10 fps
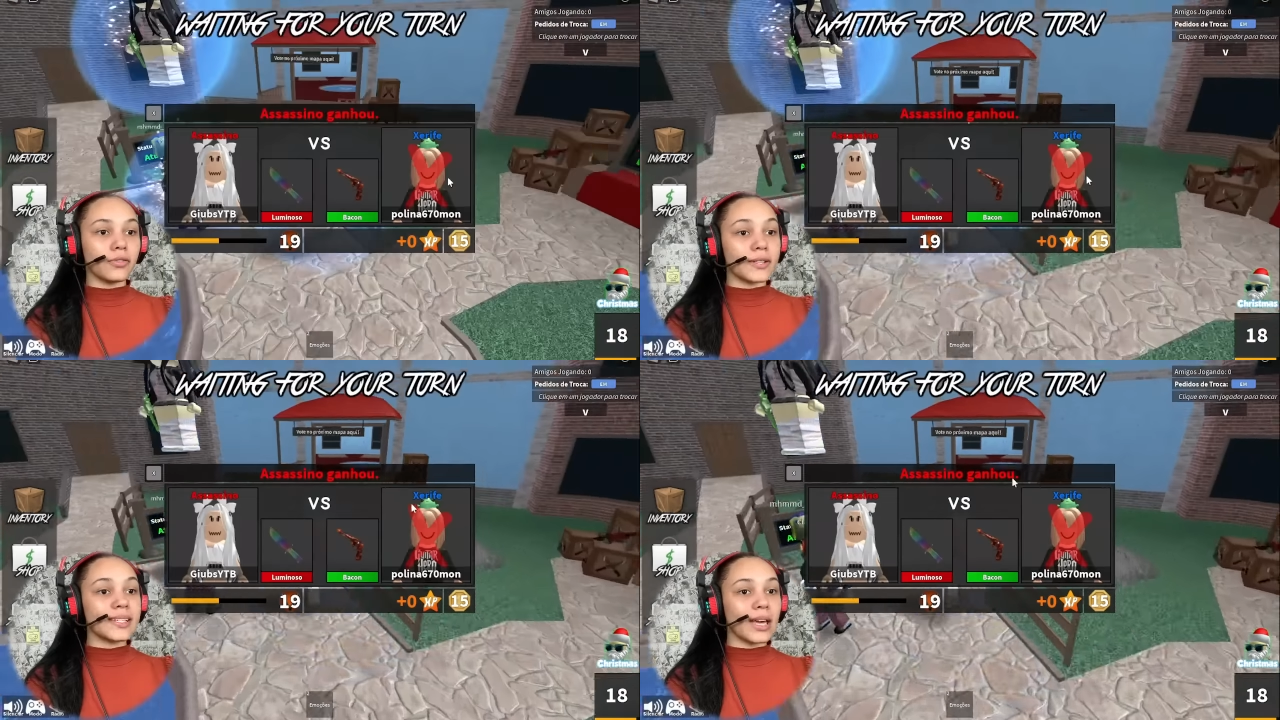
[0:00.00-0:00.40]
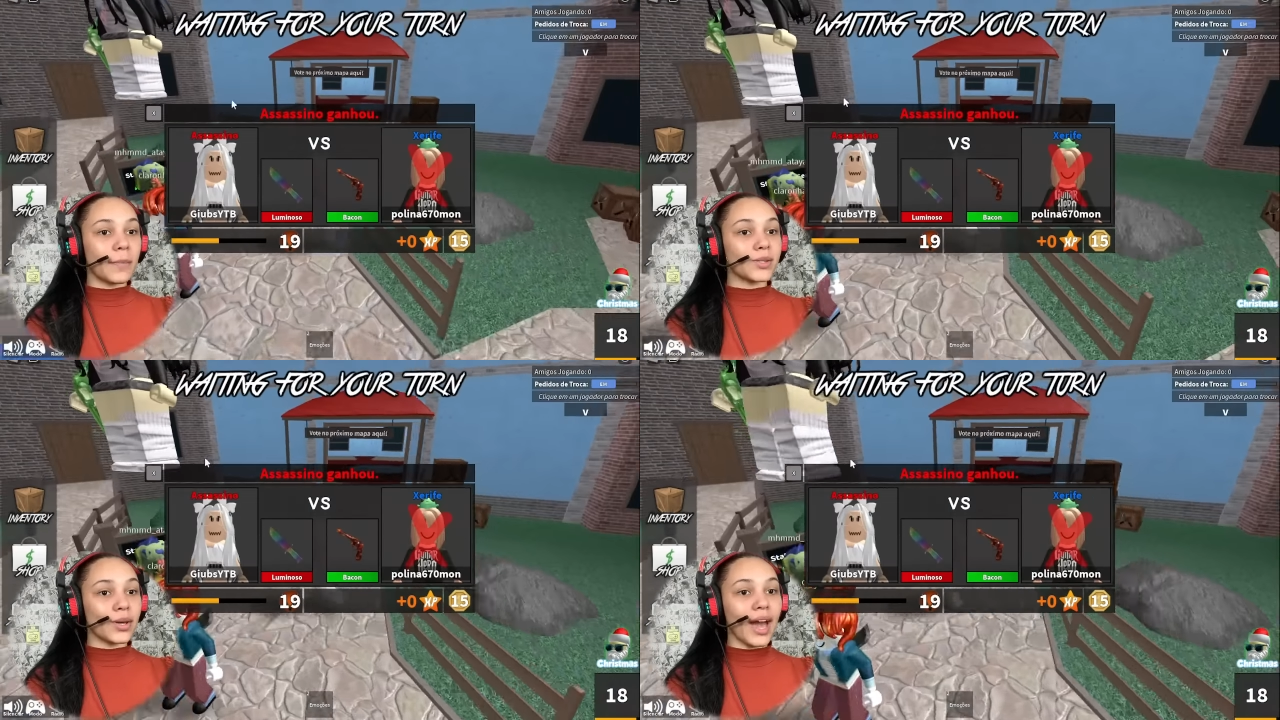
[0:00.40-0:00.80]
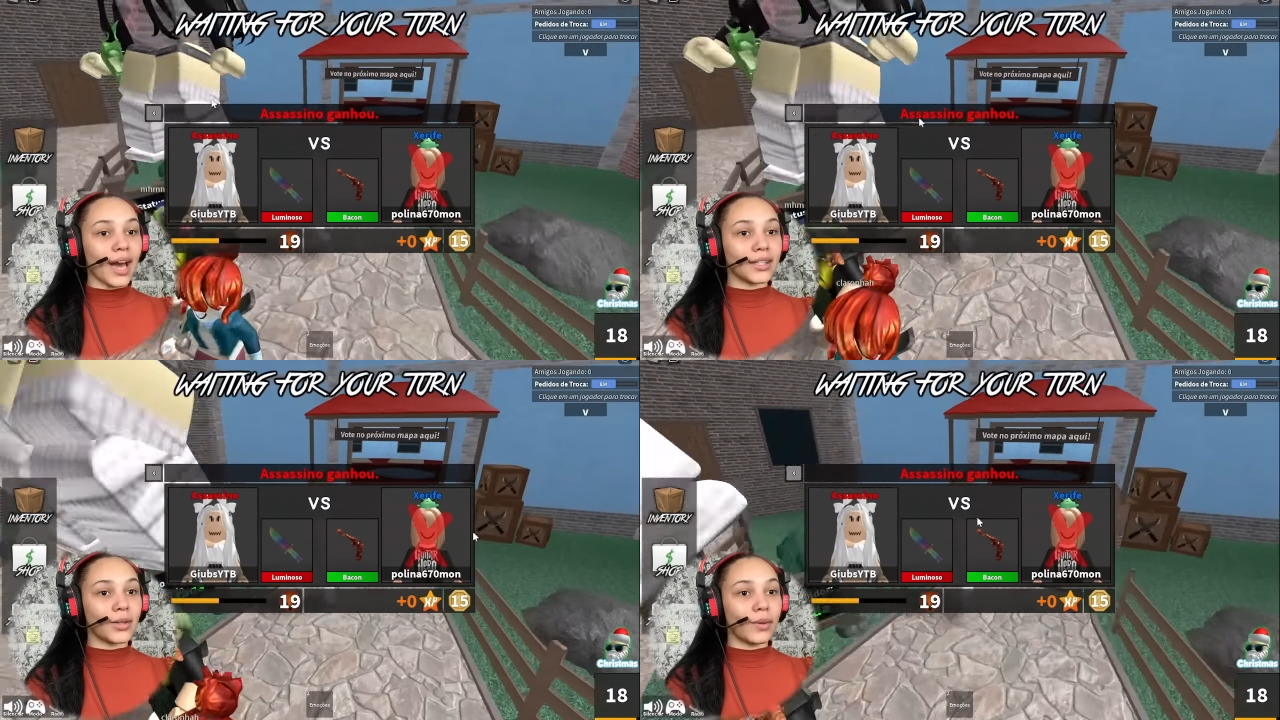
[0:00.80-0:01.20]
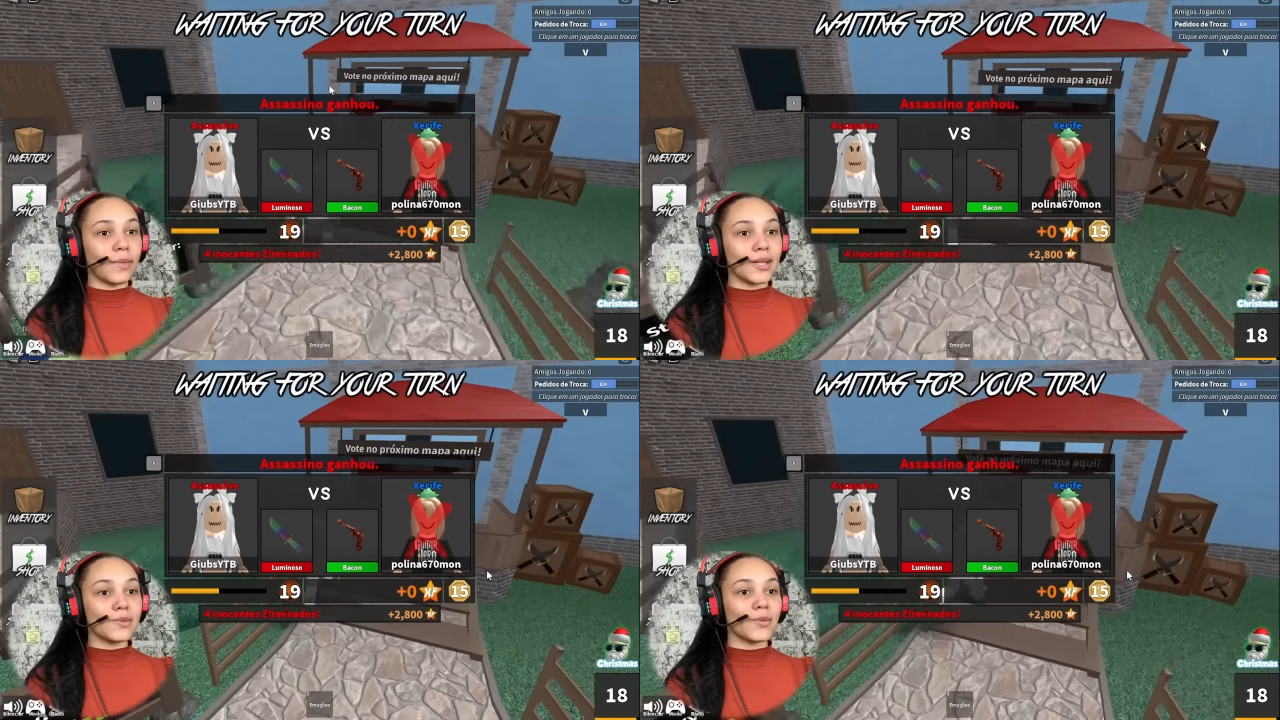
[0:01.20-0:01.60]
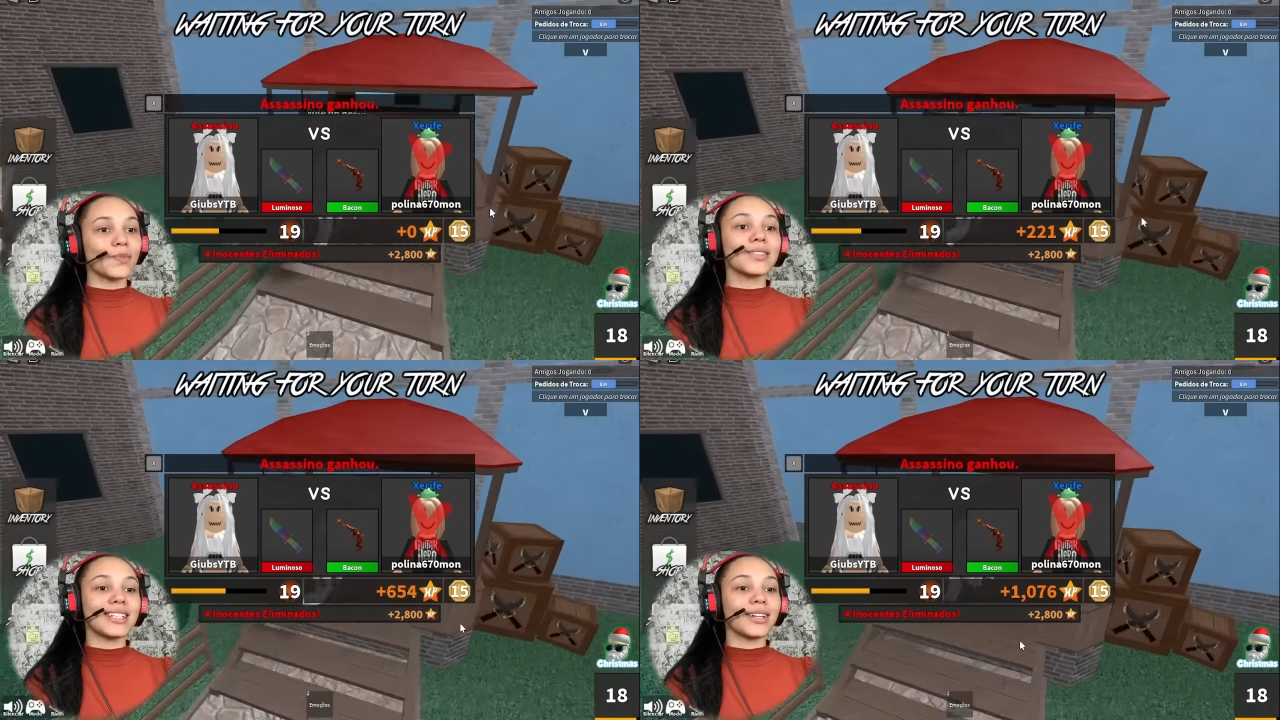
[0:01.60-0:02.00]
seguir a pessoa errada, não é mesmo?
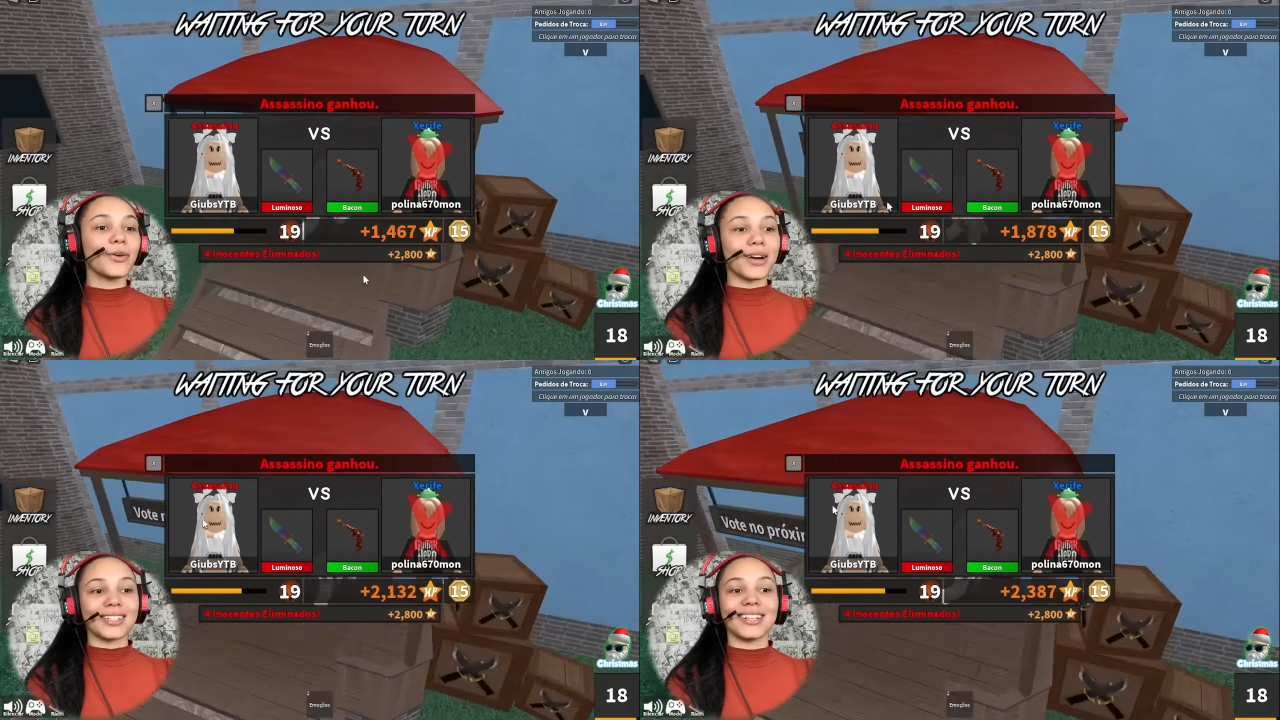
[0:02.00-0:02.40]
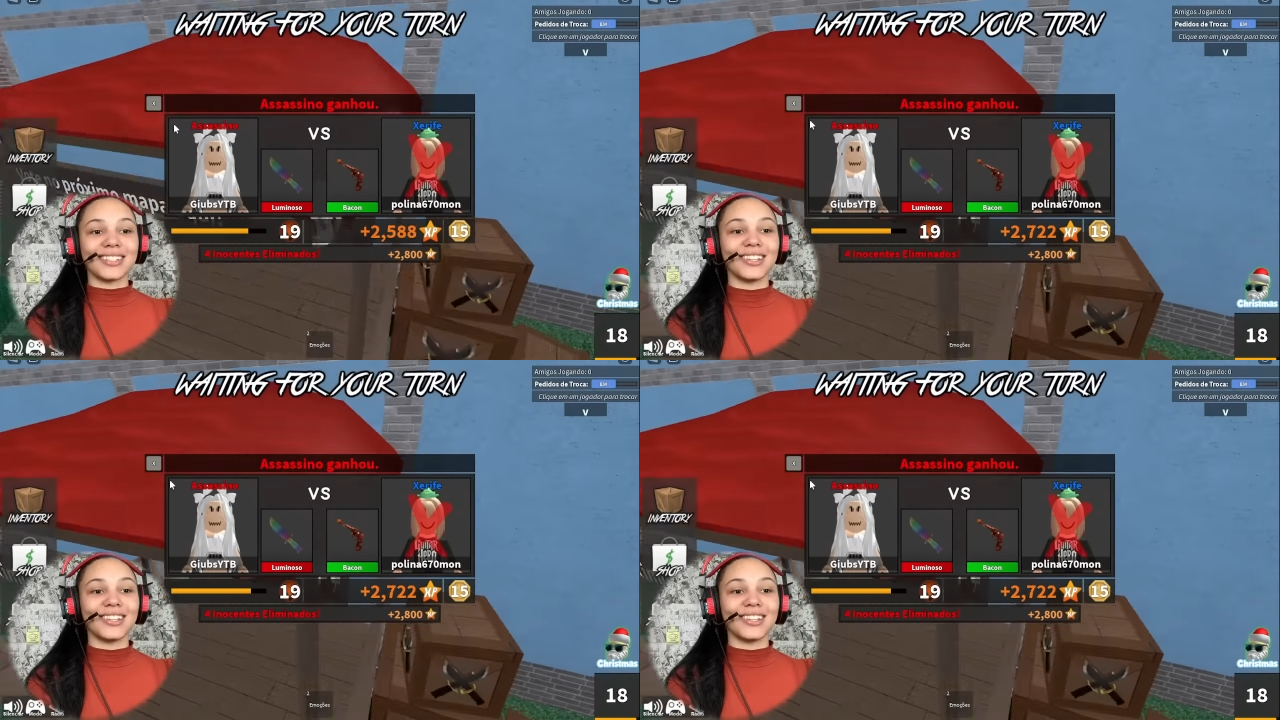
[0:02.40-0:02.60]
O assassino